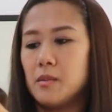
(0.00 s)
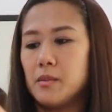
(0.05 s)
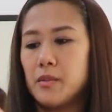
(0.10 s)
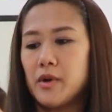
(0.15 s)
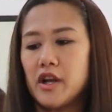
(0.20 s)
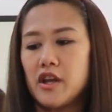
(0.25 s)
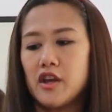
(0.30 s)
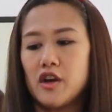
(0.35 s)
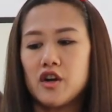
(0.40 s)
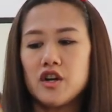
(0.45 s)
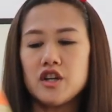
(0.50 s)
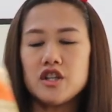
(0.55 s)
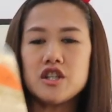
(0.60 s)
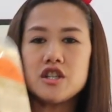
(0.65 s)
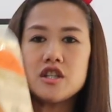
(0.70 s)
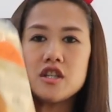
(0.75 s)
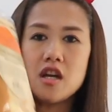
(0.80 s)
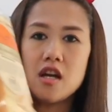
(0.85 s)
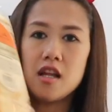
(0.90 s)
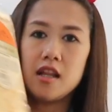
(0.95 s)

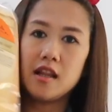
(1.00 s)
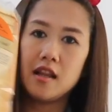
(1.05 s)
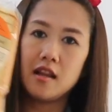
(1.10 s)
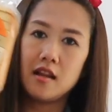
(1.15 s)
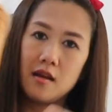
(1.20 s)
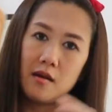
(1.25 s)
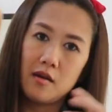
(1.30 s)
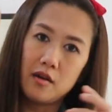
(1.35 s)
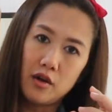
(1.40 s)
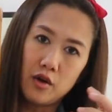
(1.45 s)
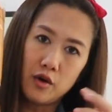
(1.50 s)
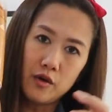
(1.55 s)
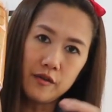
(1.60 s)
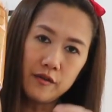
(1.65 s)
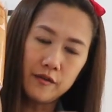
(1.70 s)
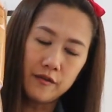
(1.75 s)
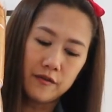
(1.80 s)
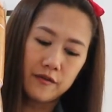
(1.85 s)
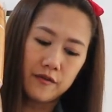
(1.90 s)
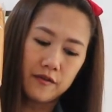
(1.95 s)
brioche loaf.